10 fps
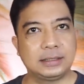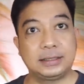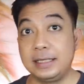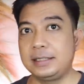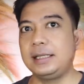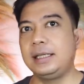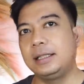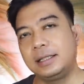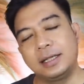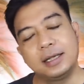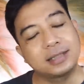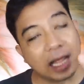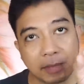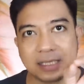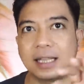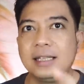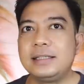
cincin saat masangin